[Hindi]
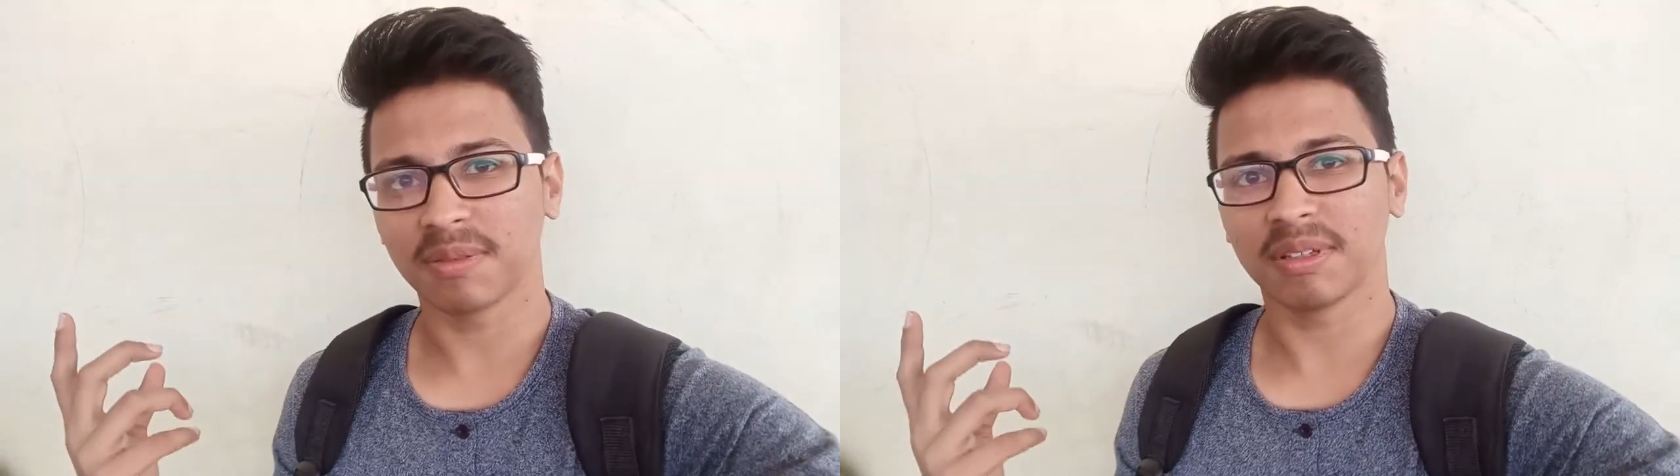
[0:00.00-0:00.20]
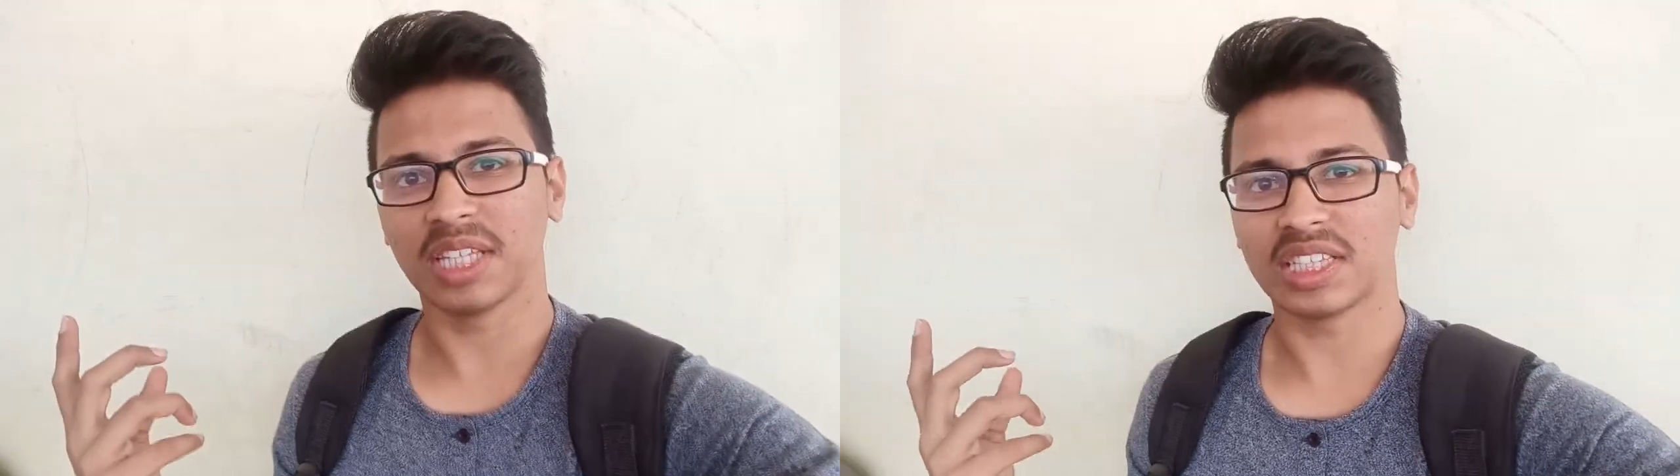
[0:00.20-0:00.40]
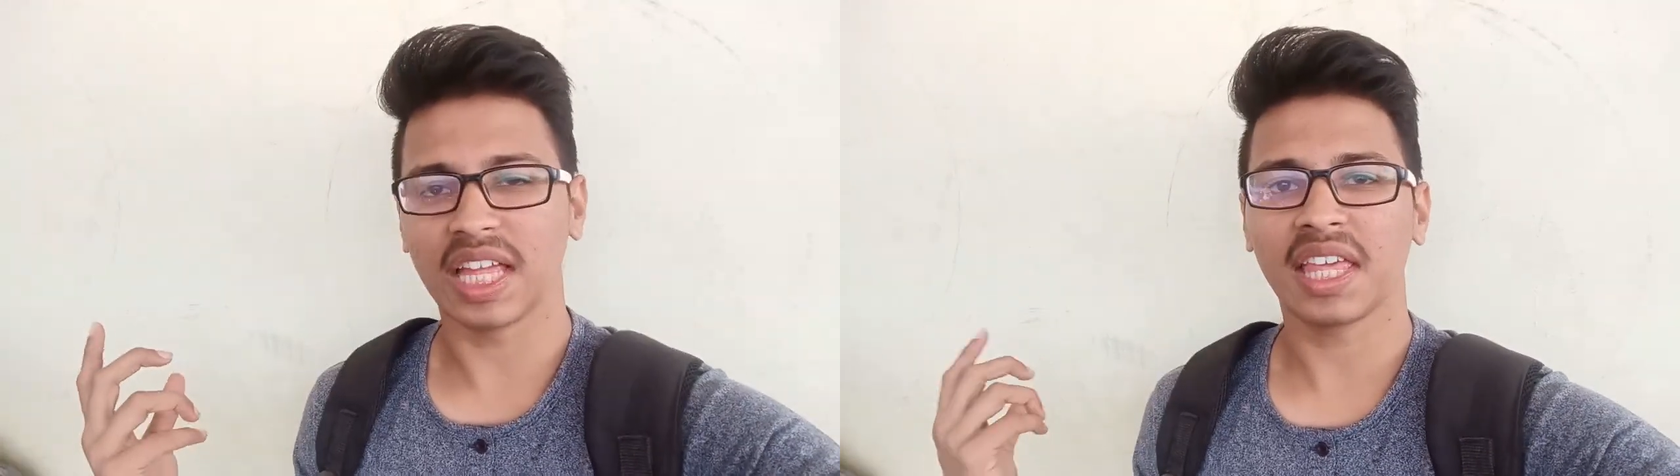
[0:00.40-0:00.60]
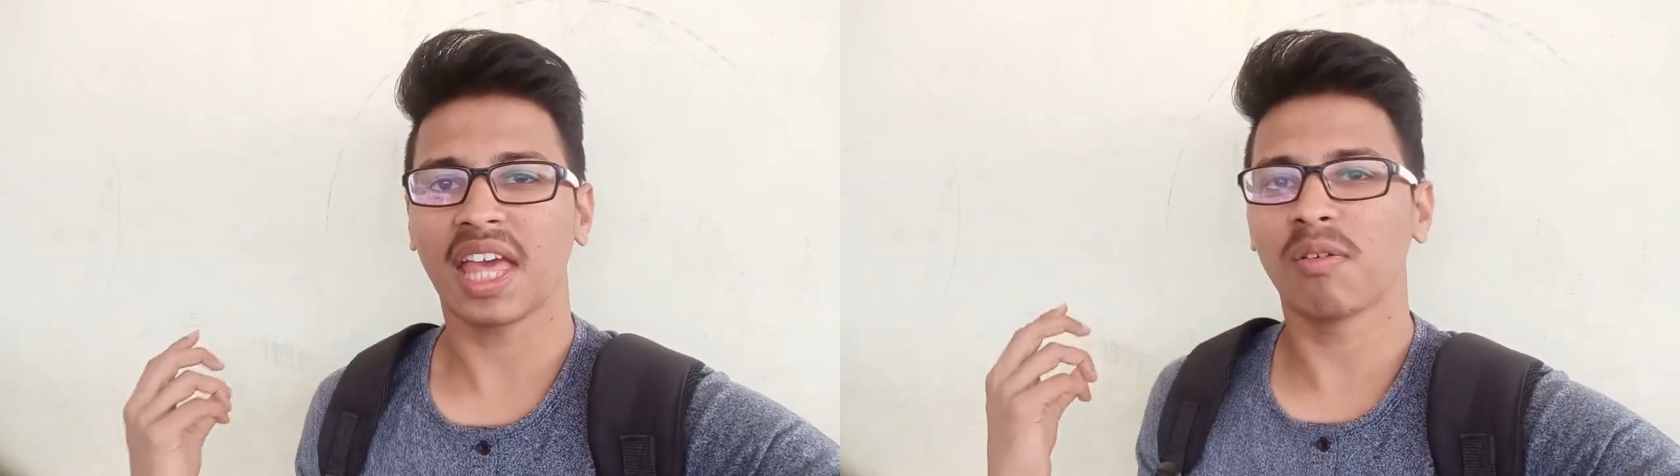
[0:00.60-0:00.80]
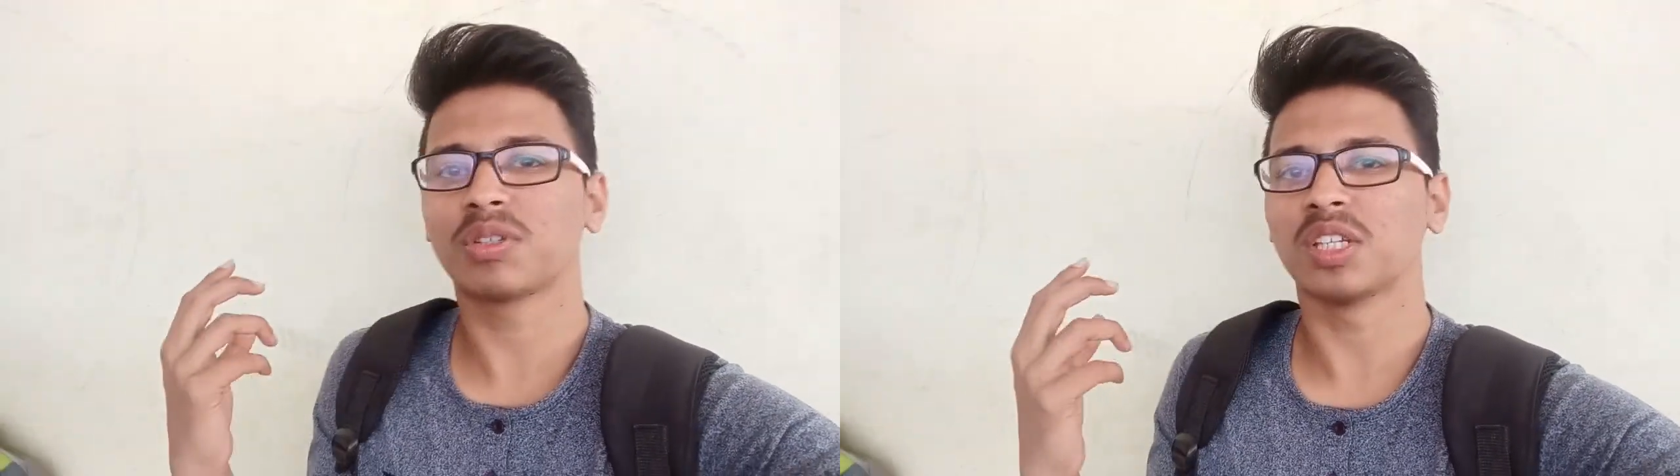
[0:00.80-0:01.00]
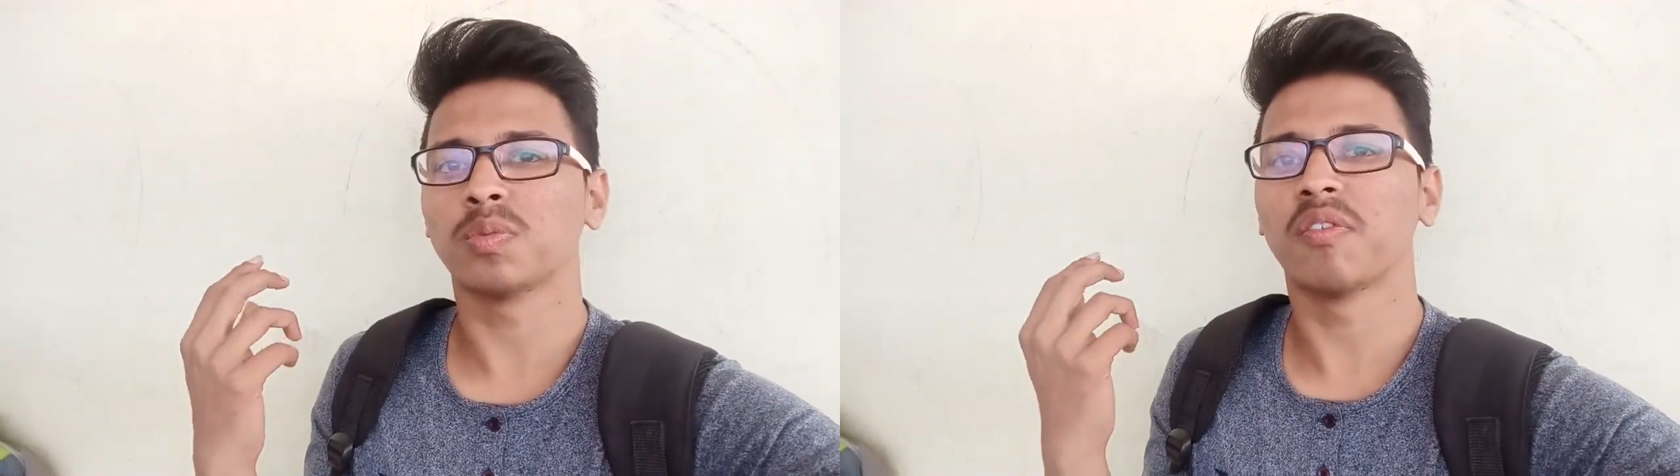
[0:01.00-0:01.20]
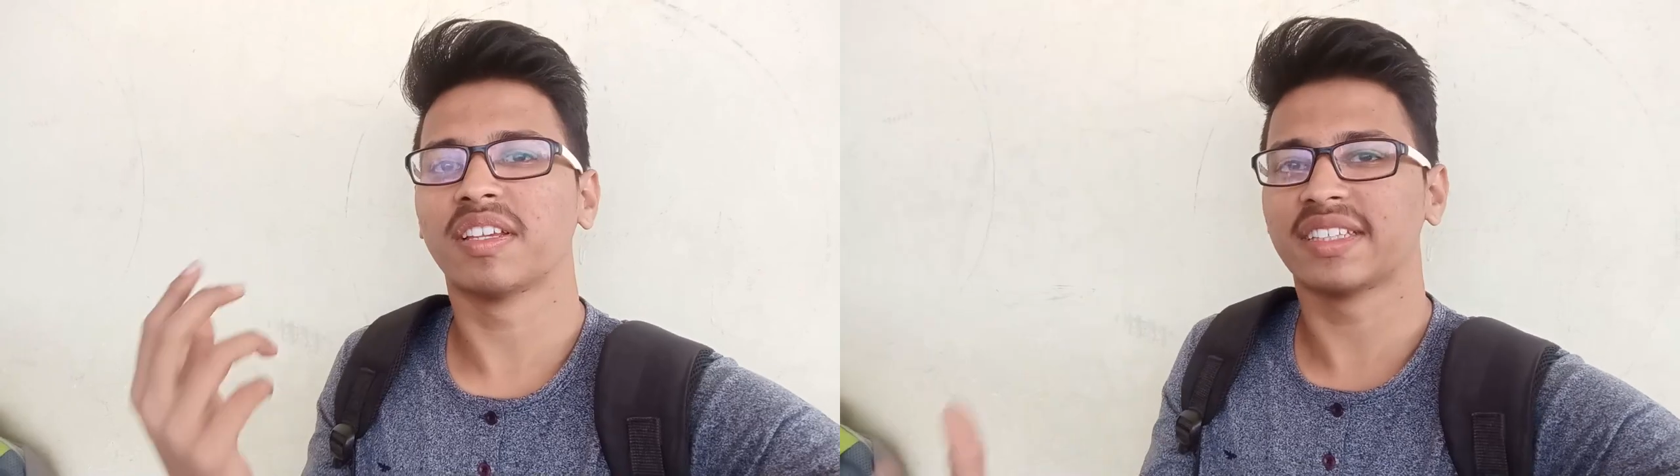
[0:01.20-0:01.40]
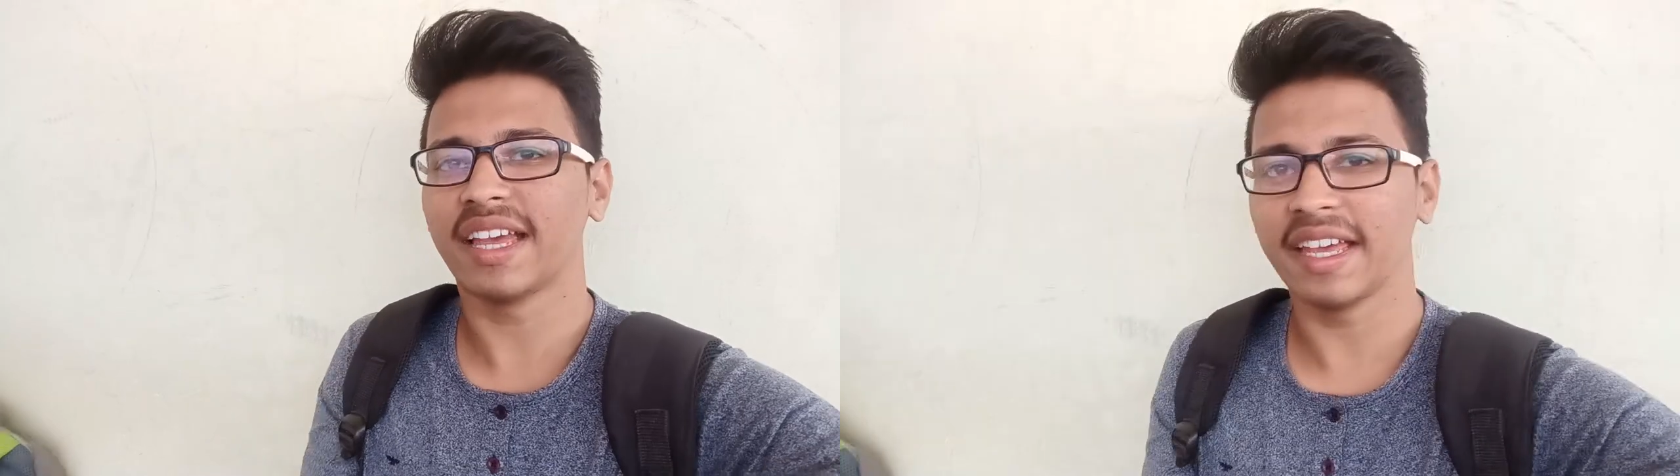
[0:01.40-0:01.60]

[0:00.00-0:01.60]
में दिखता है क्या वो सच में वैसा